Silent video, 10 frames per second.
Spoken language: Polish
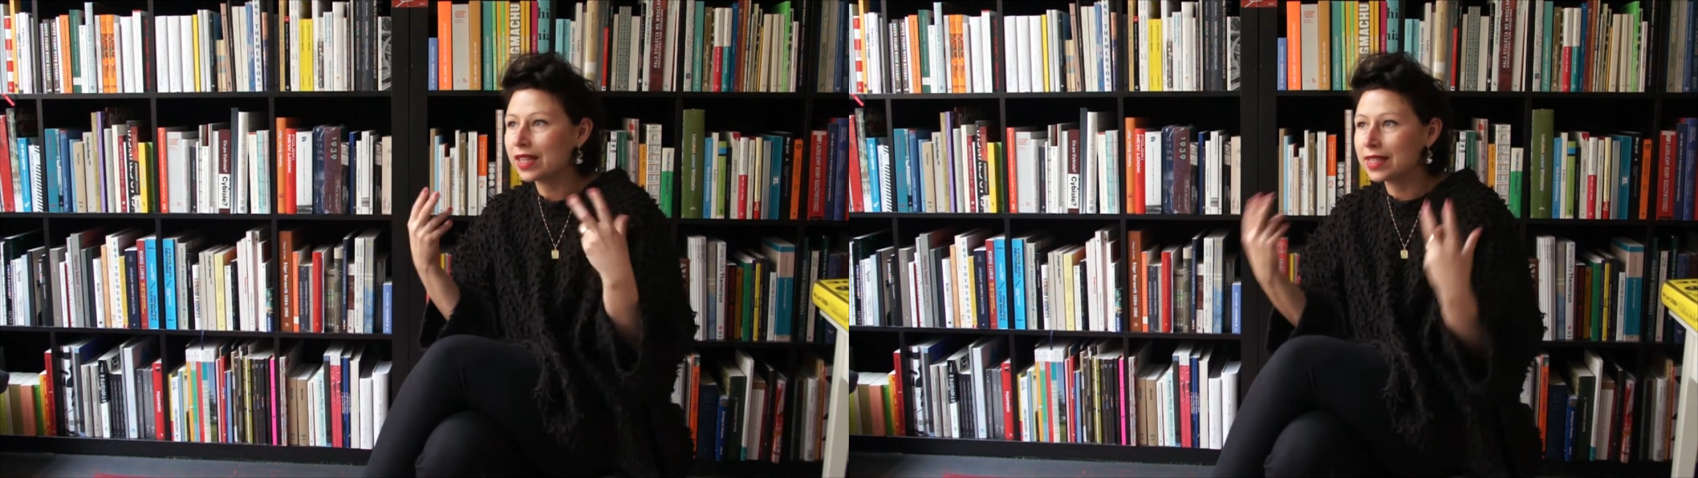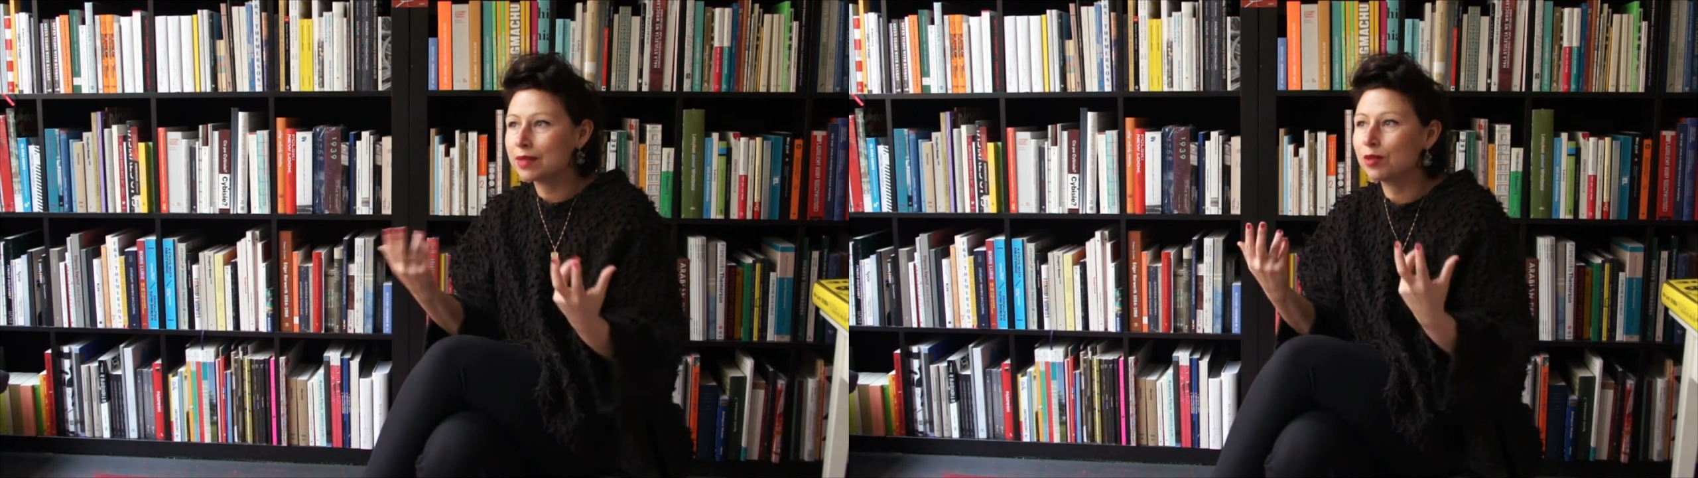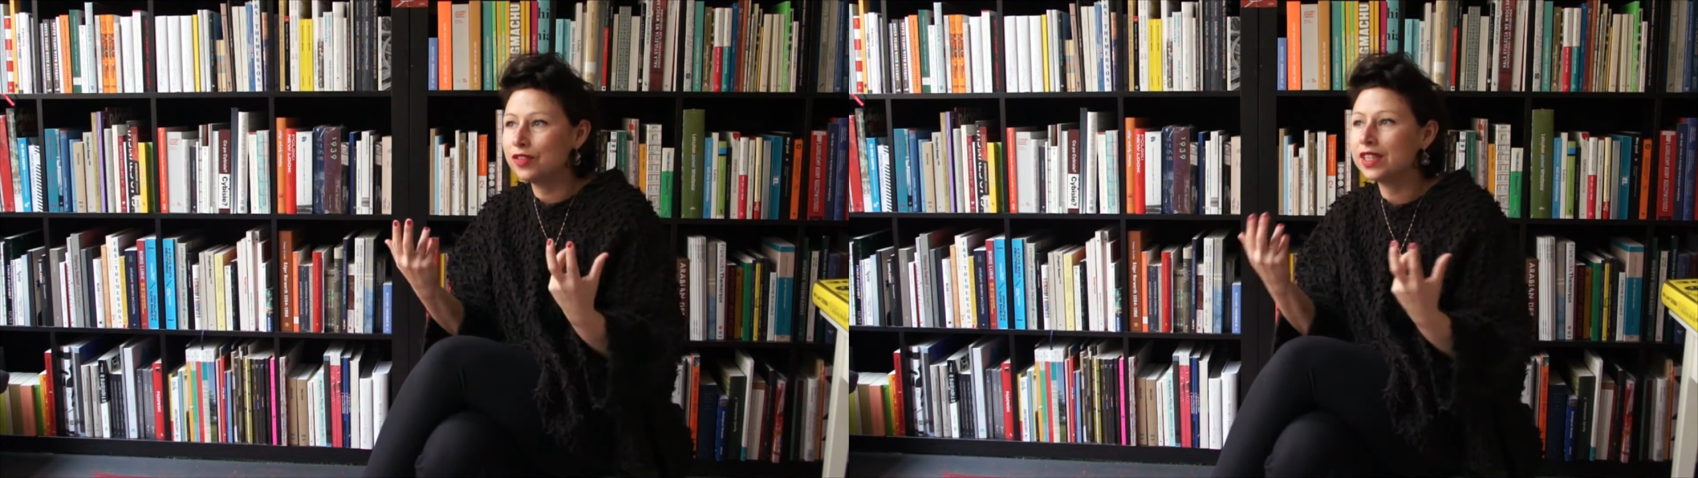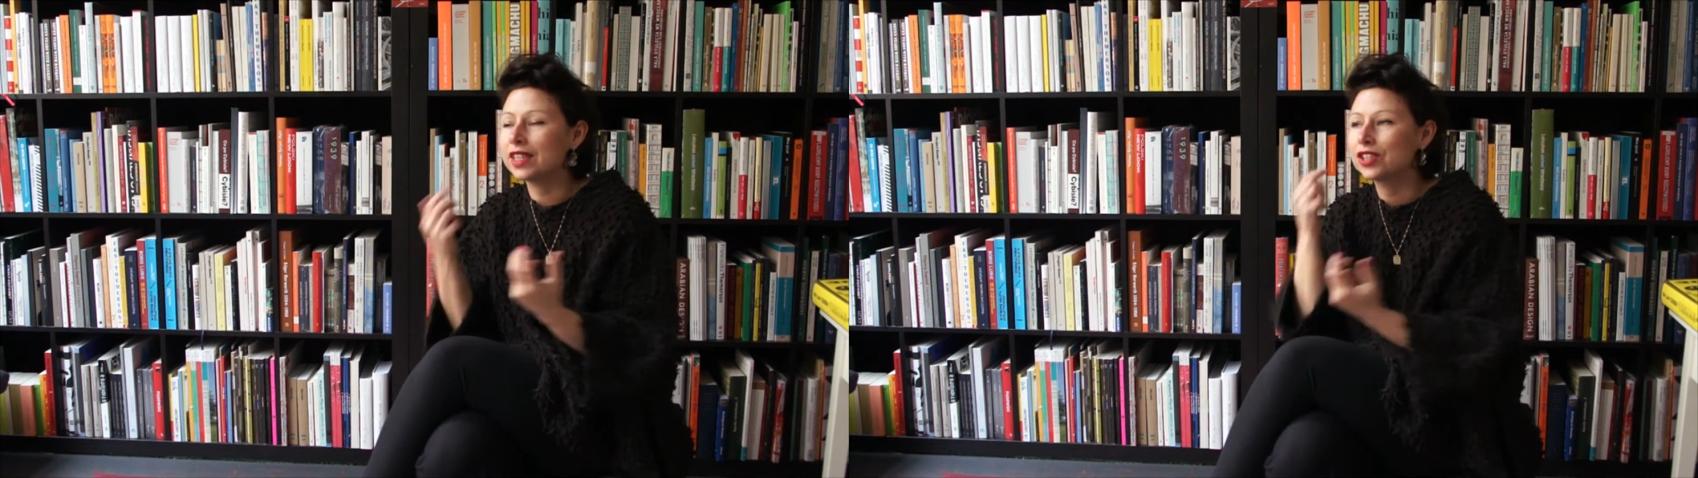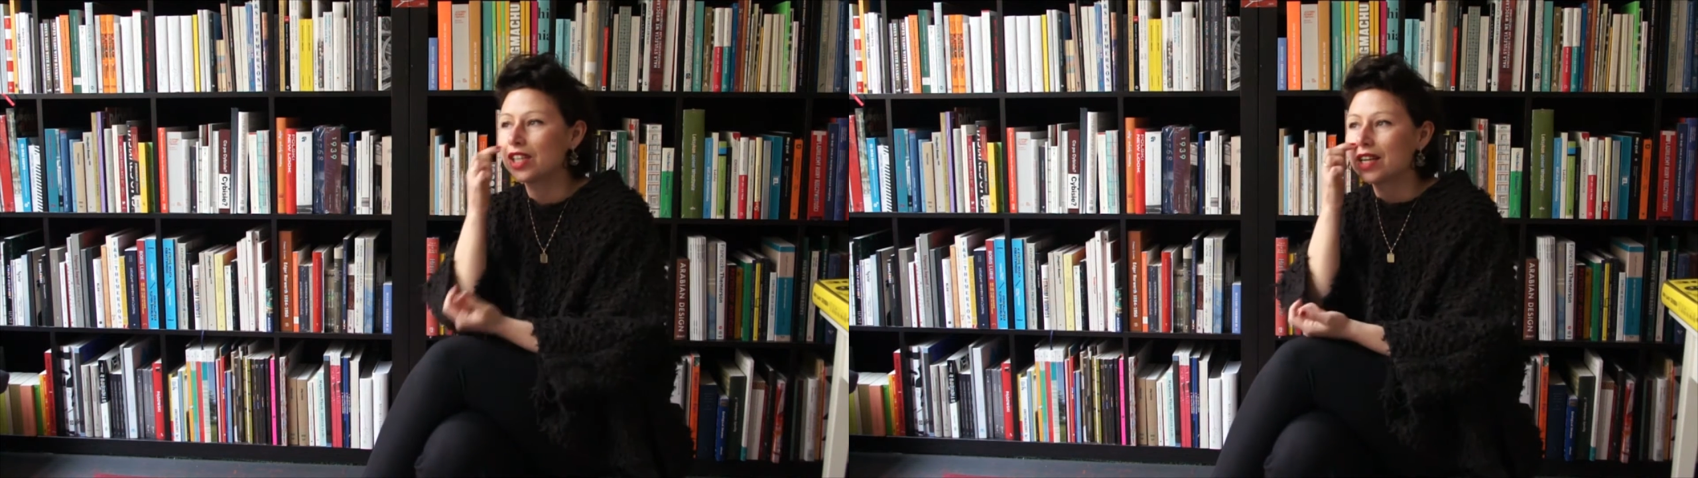
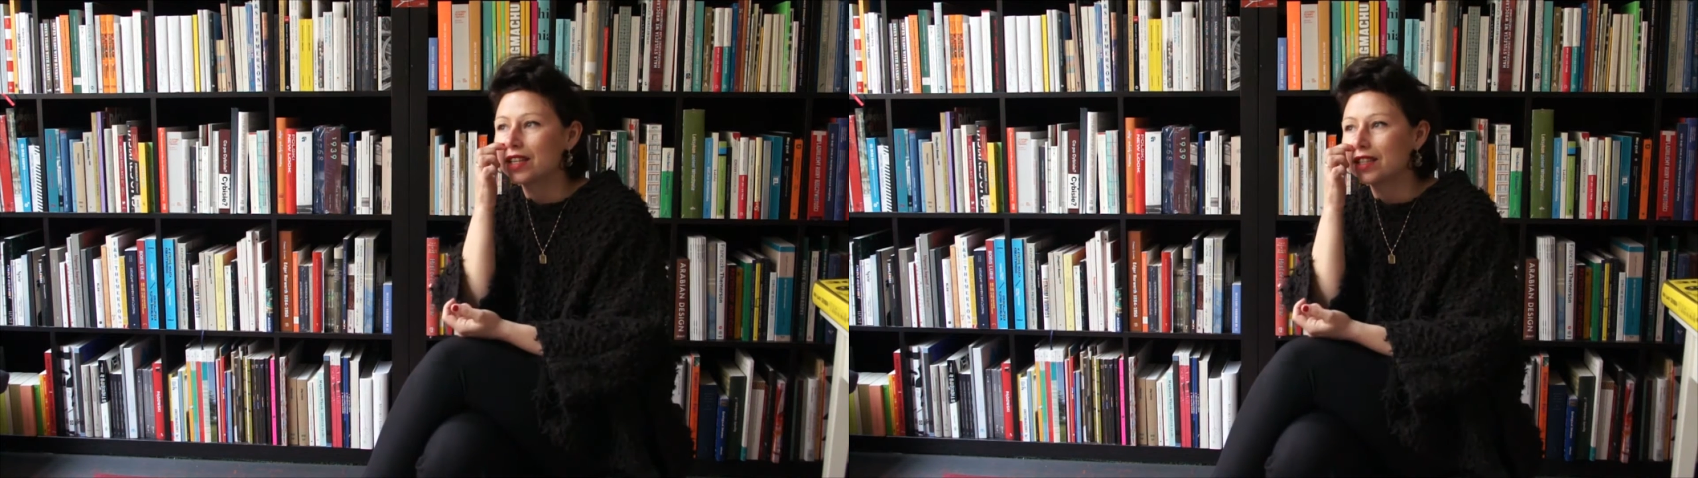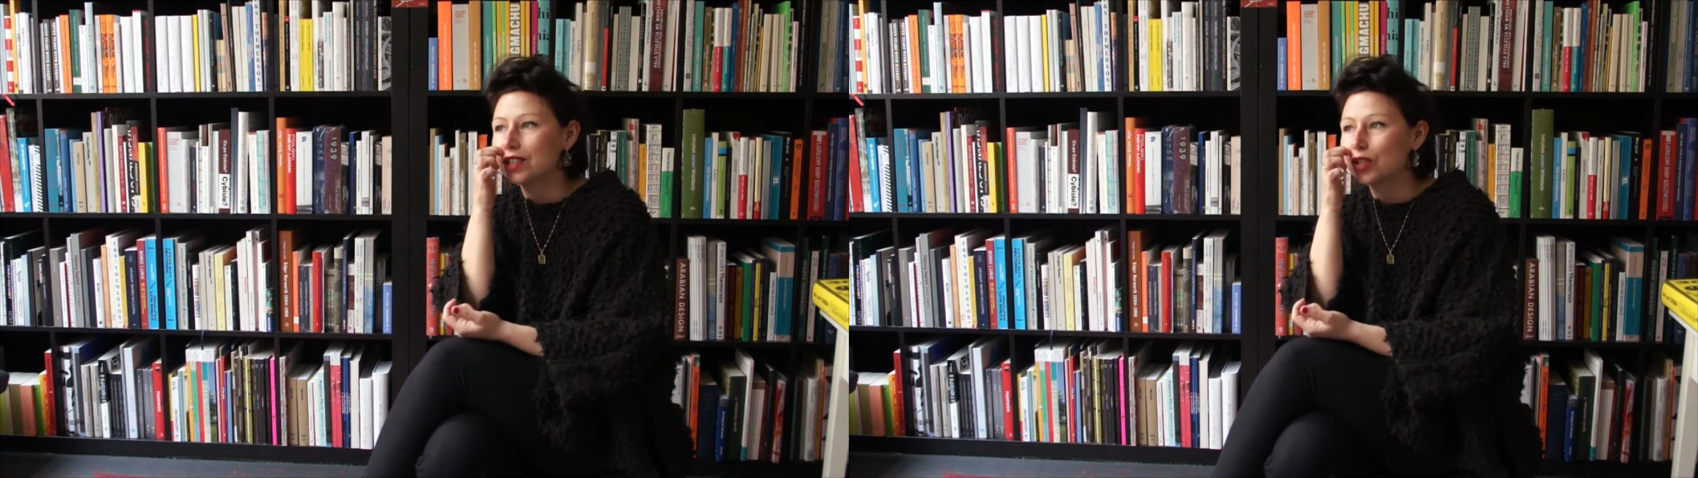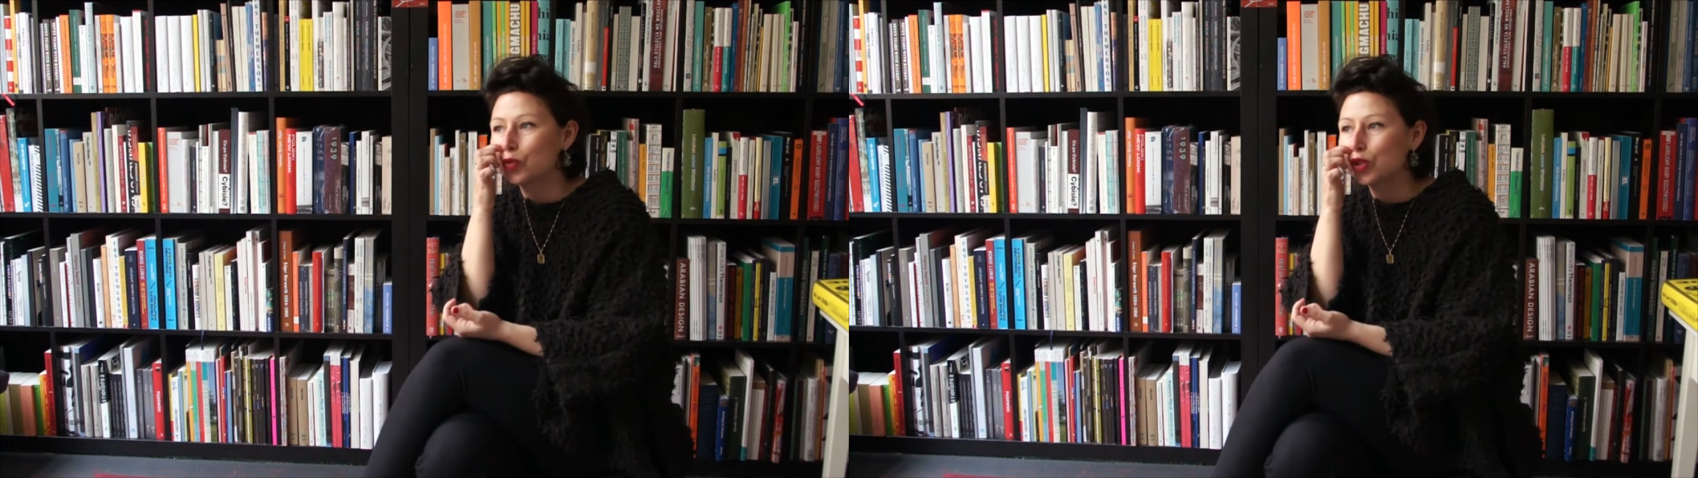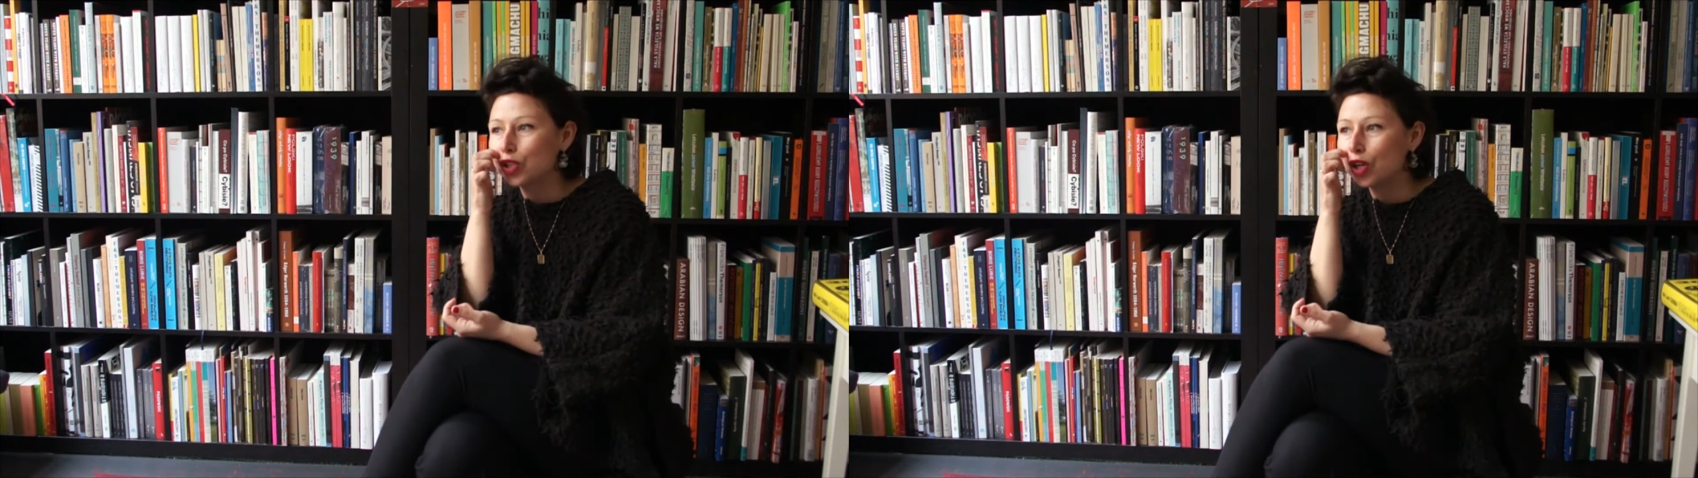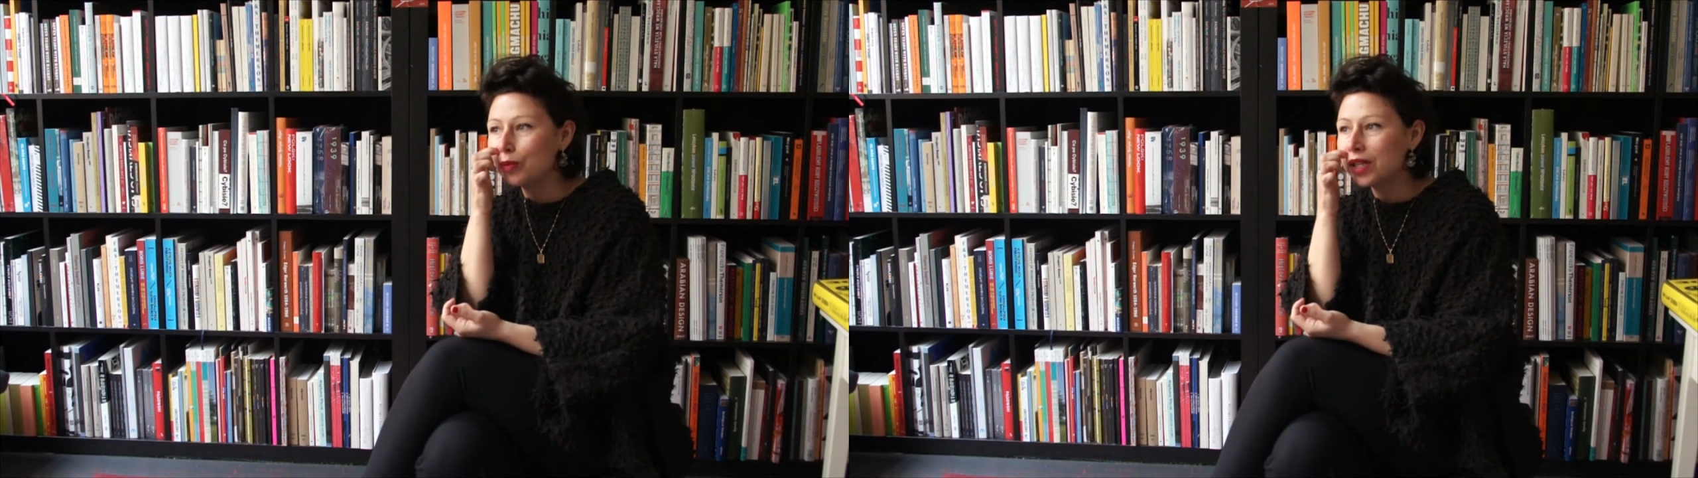niesamowite, że
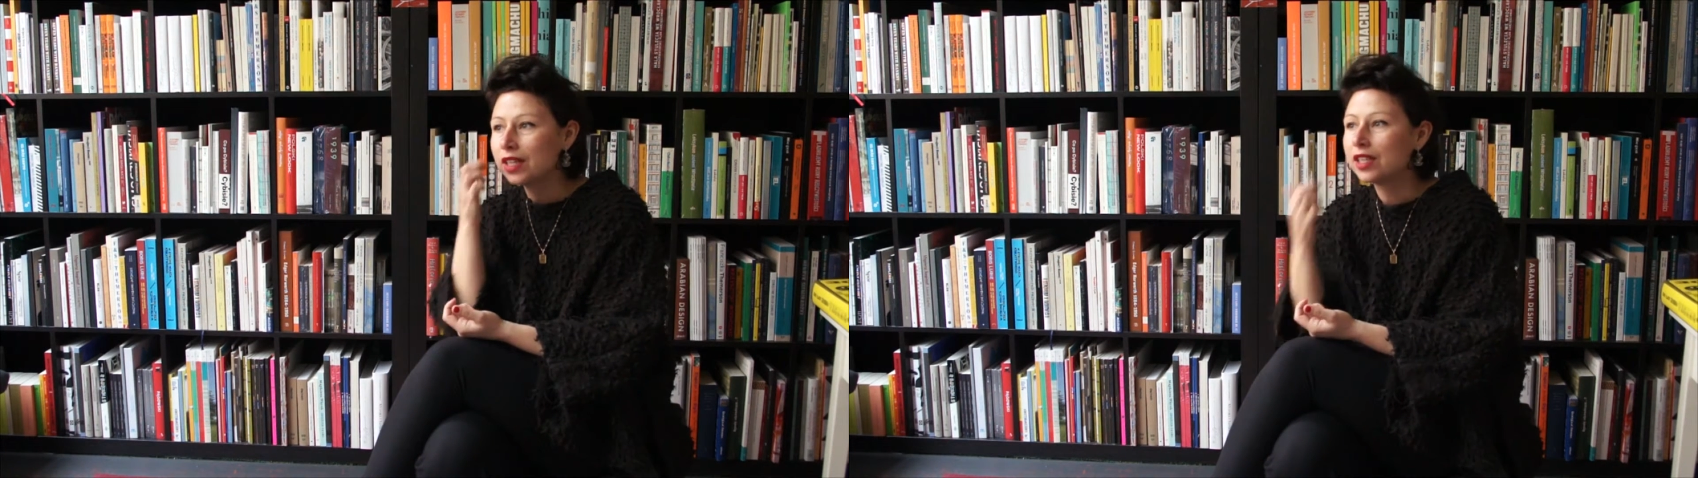słyszą,